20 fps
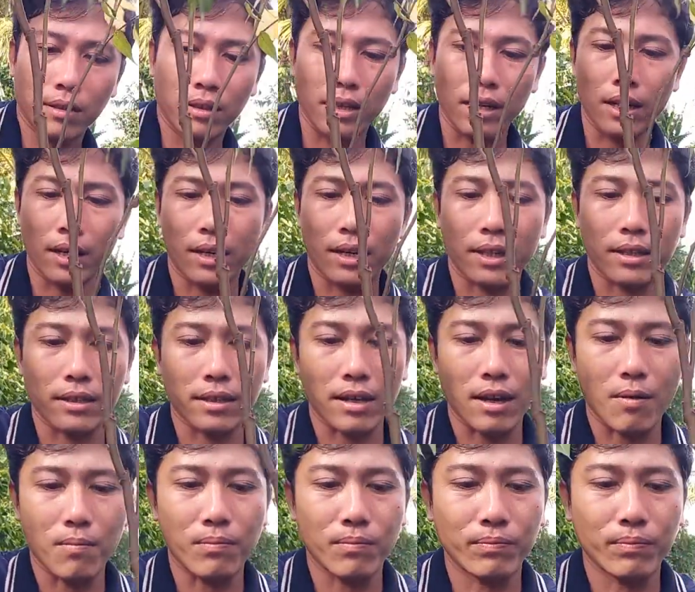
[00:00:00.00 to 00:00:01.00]
lịch
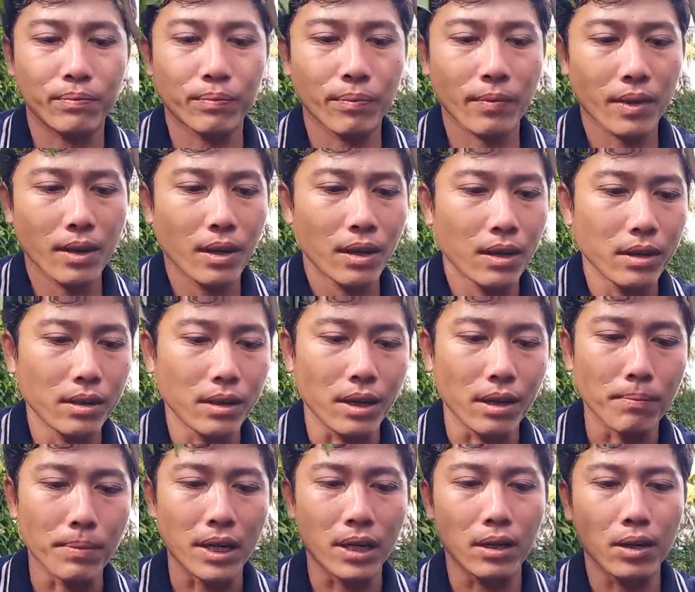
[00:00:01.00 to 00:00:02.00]
xong
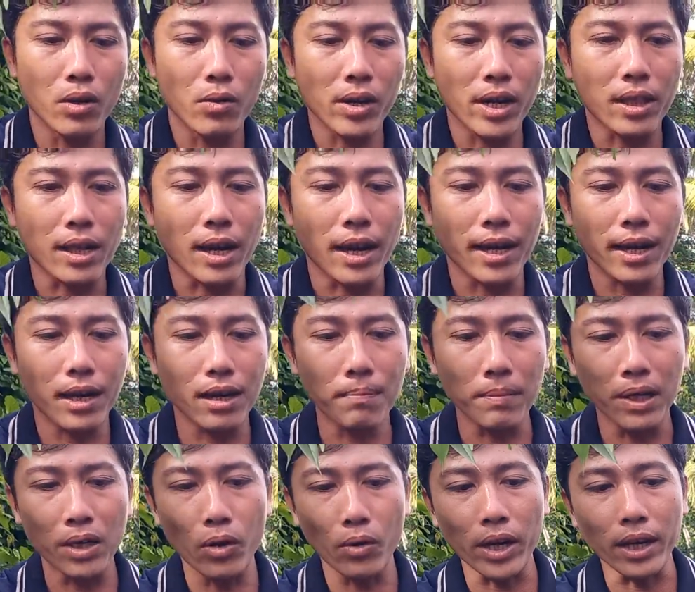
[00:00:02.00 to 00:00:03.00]
thì mình vô giá thể nữa
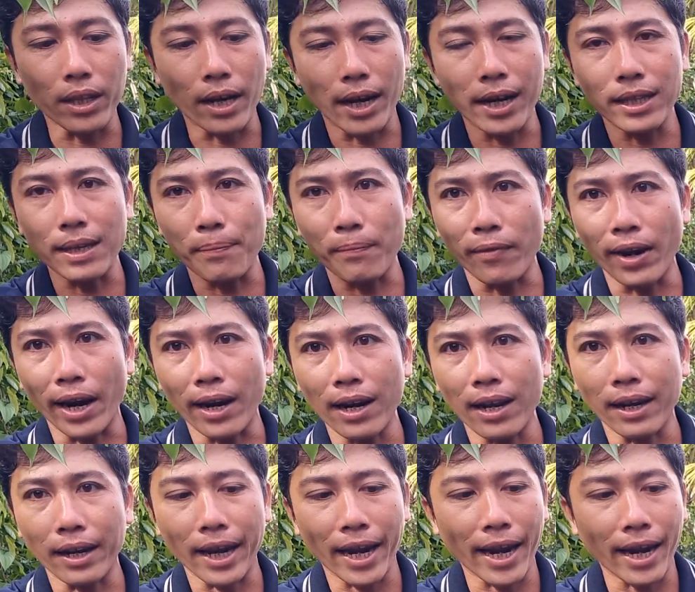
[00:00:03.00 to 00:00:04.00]
mình vô giá thể tầm khoảng
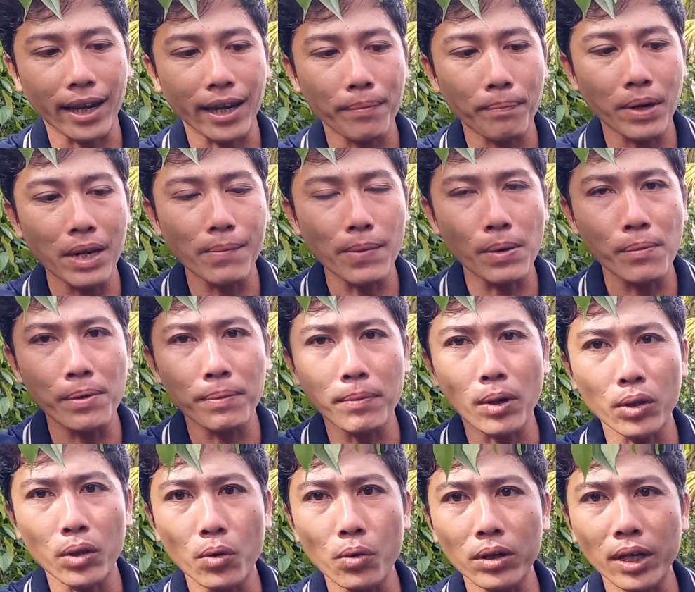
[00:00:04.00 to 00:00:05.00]
là ngang cái mí mà mình
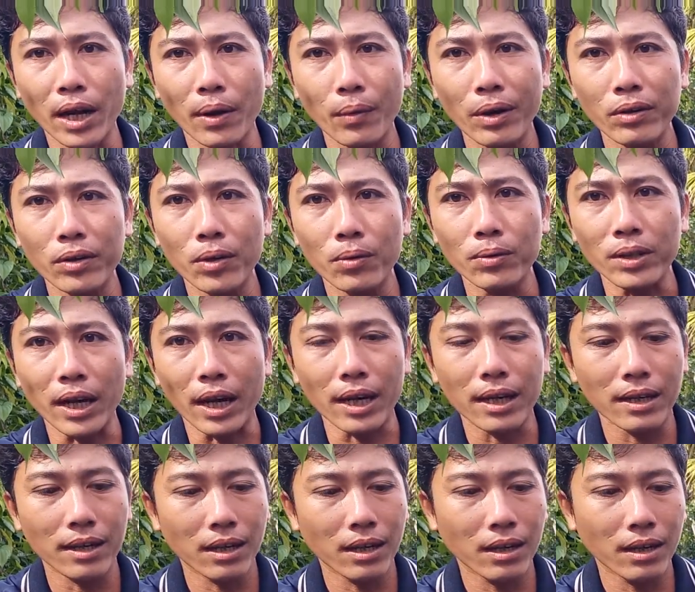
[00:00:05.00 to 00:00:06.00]
bôi thuốc nha quý anh chú anh chị
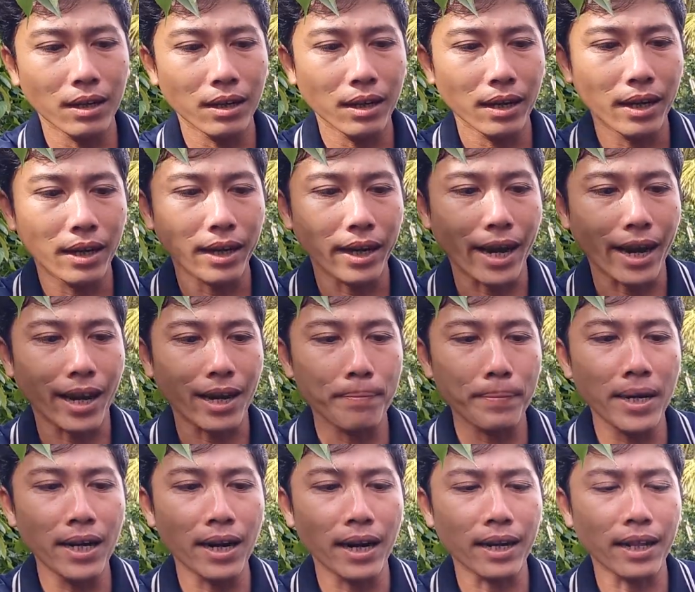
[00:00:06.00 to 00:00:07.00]
ngang cái
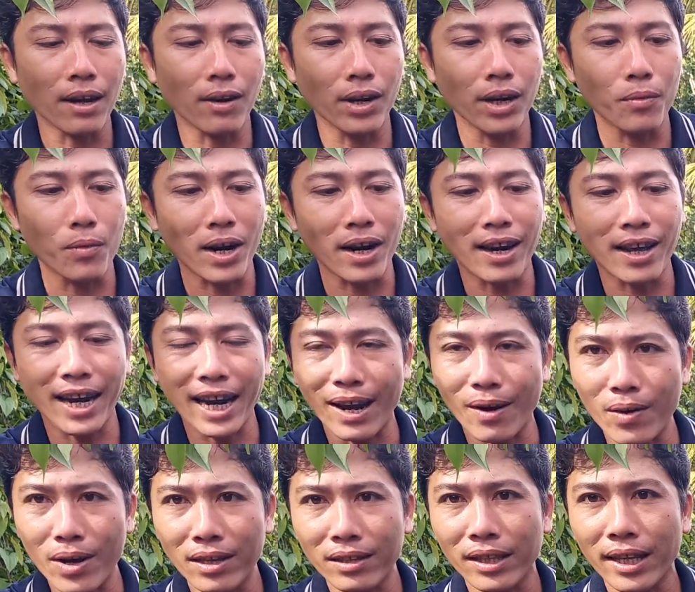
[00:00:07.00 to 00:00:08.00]
mí này thôi hoặc là
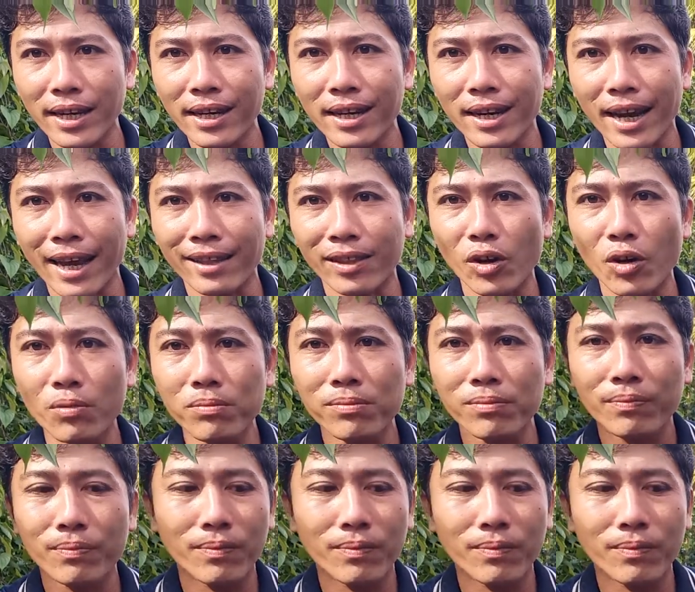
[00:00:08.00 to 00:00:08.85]
cao hơn tí thì càng tốt